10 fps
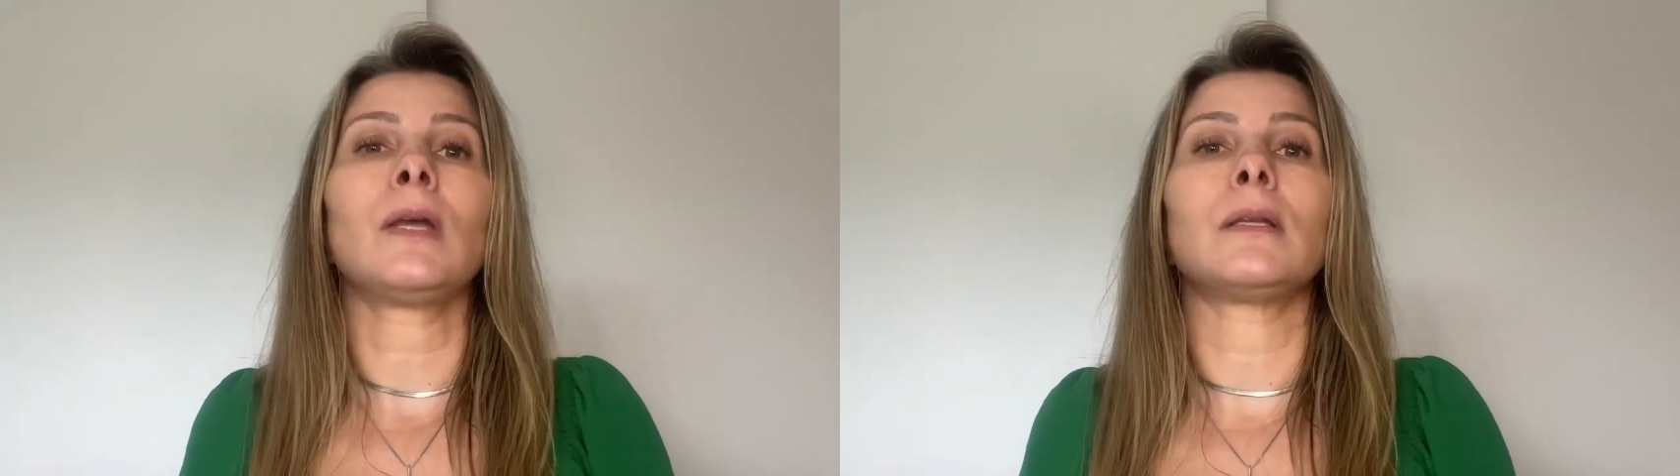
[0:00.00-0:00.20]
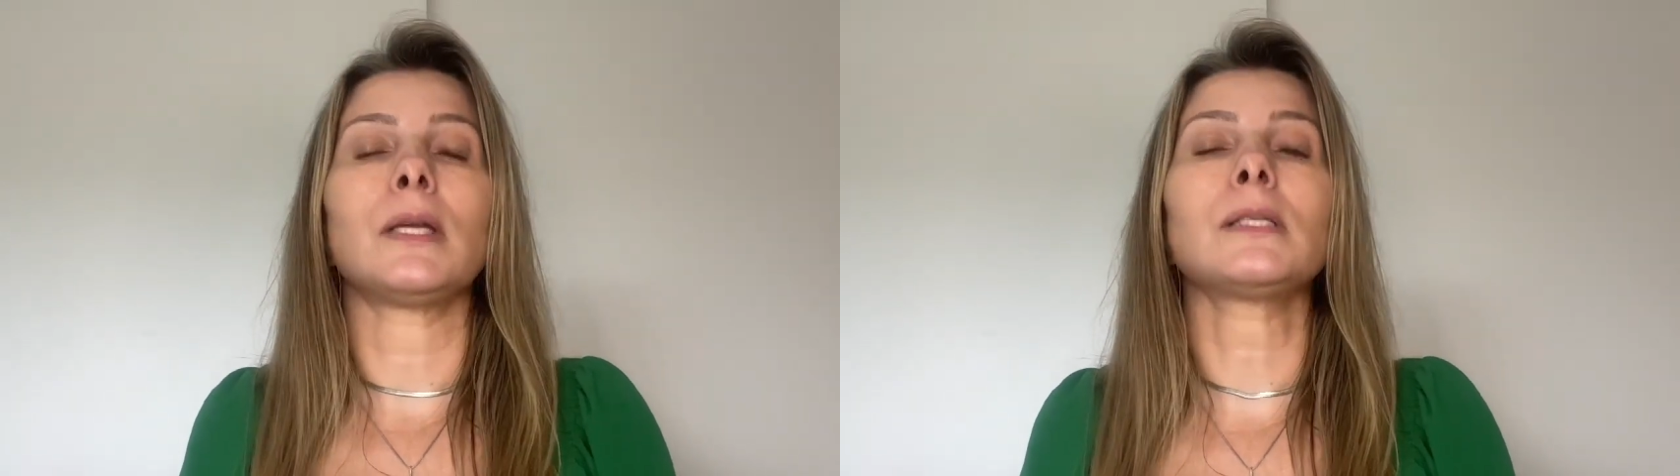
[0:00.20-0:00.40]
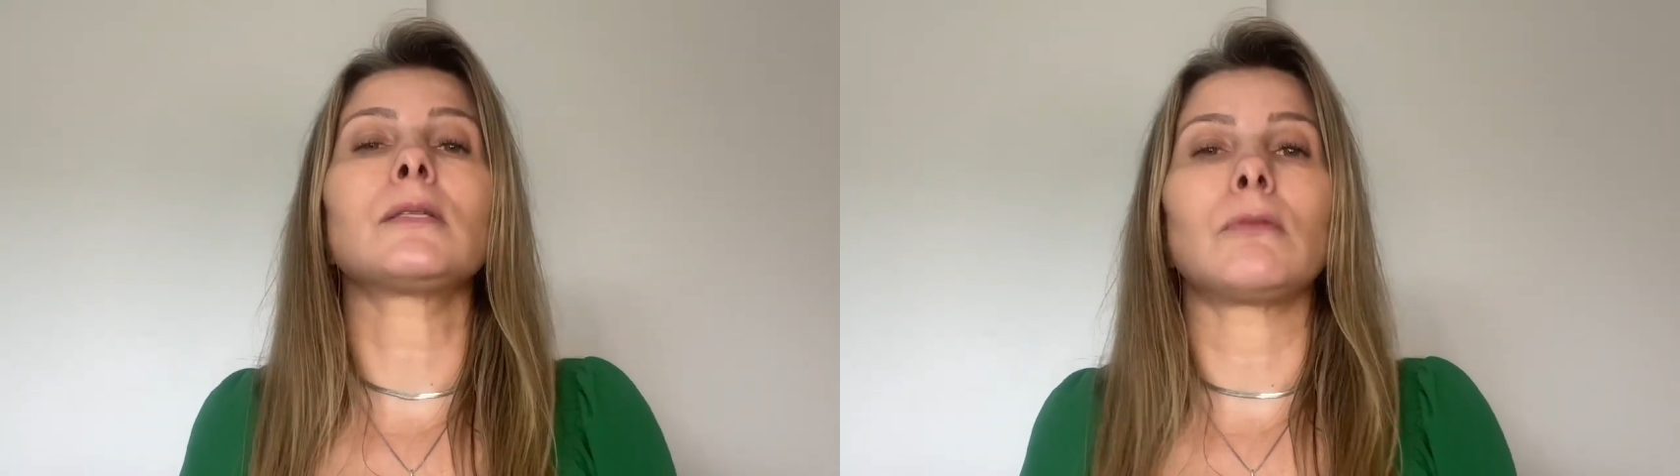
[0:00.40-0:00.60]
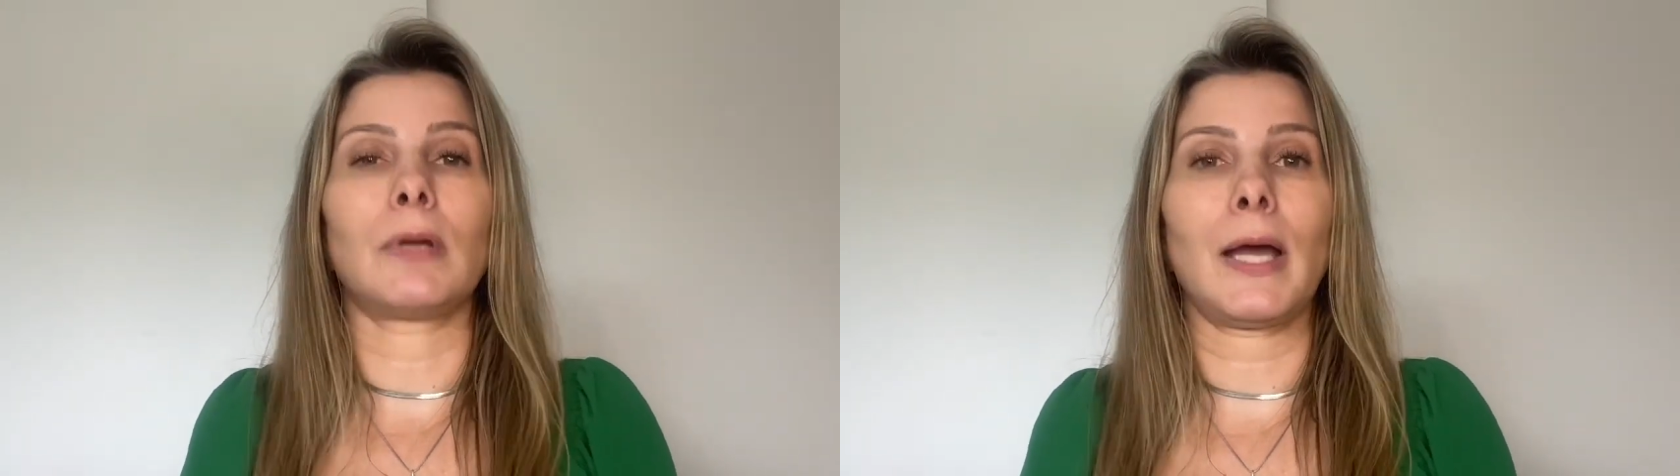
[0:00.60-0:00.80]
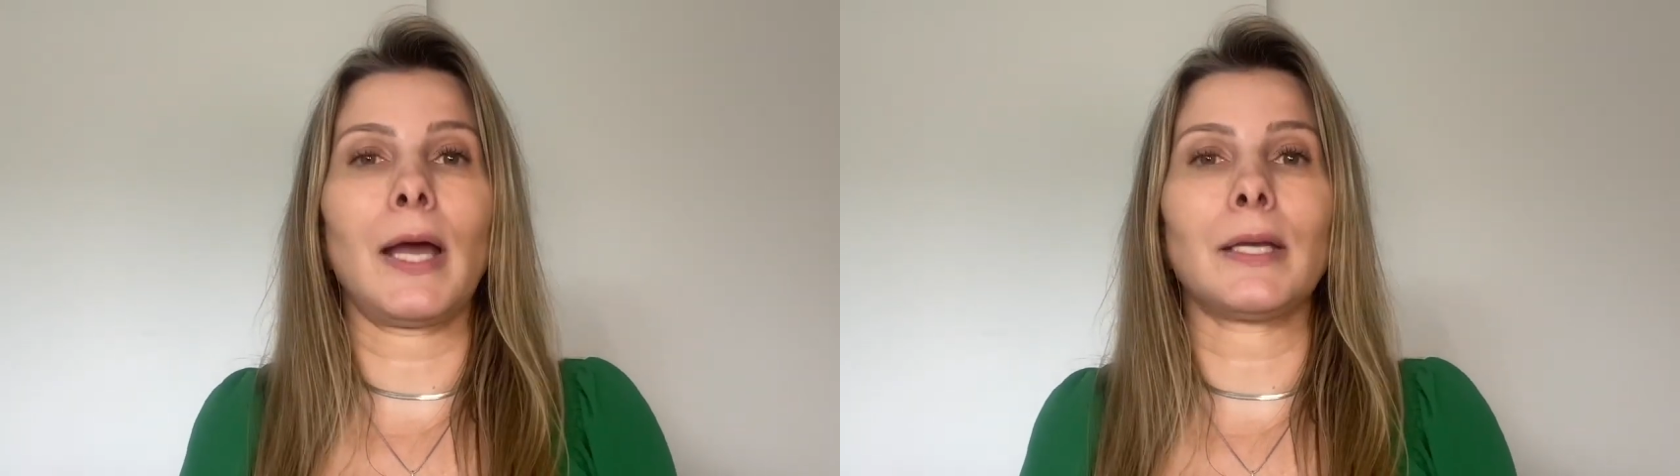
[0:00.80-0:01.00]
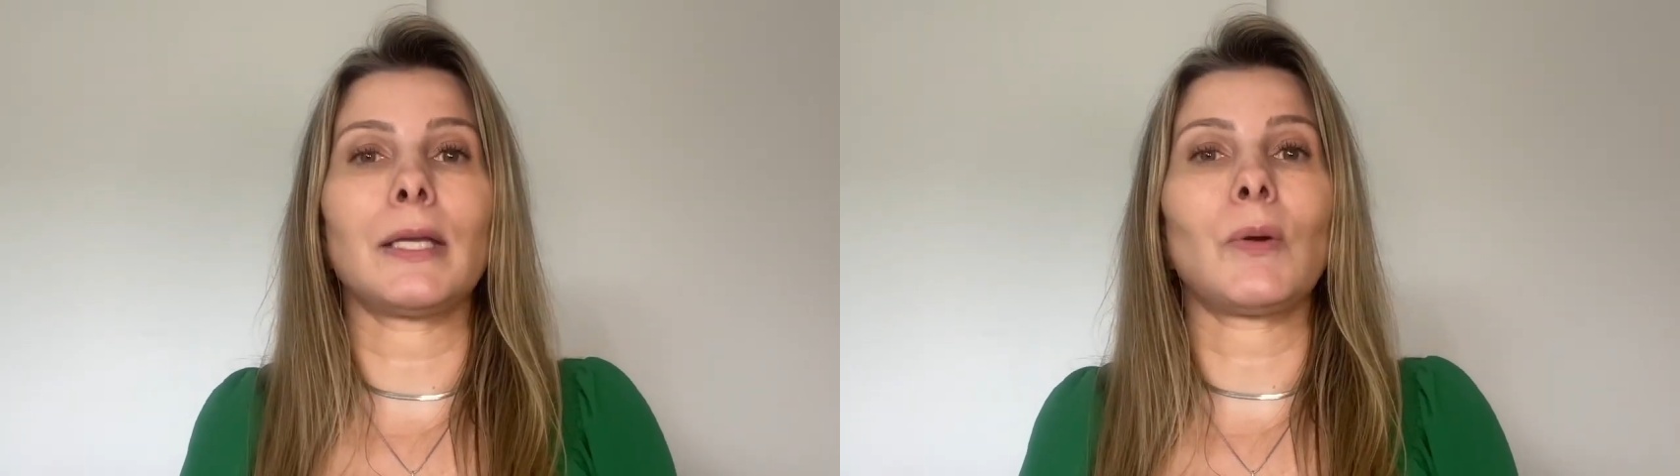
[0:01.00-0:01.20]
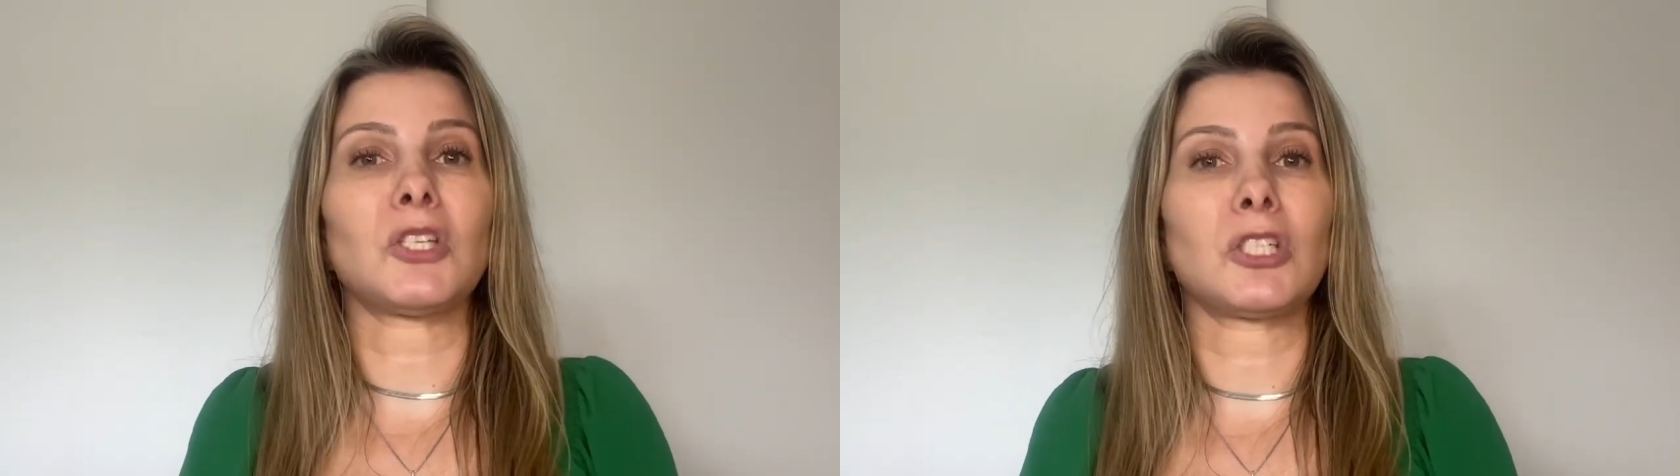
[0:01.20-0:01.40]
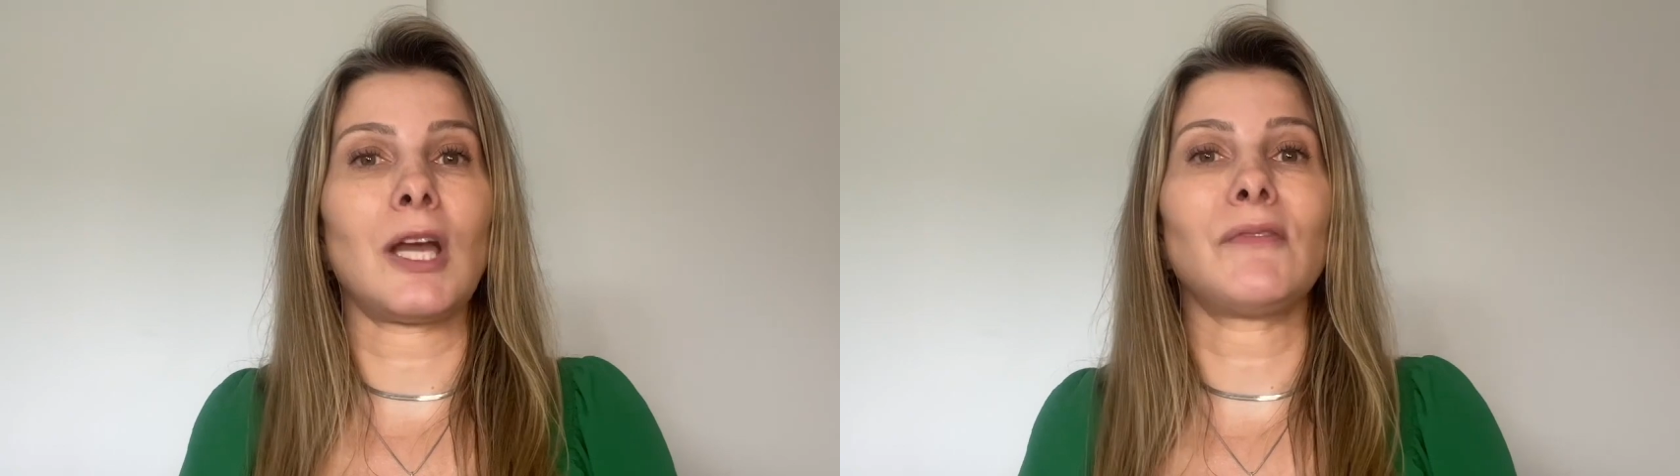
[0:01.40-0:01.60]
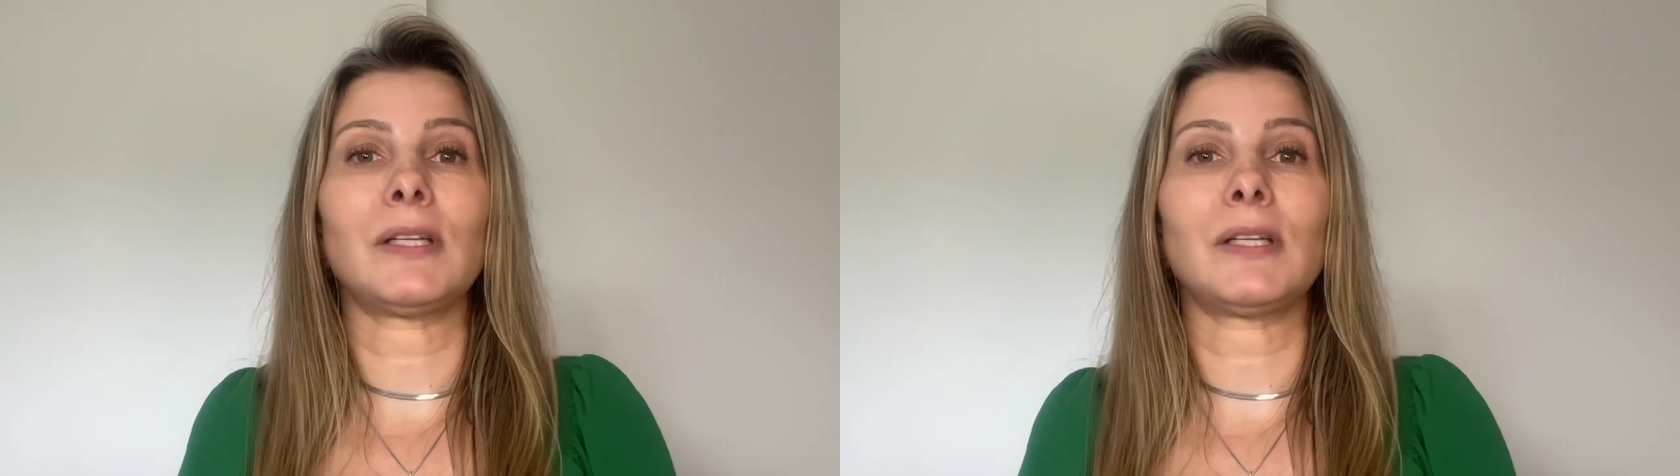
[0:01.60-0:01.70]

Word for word: Nesse lugar, eu achava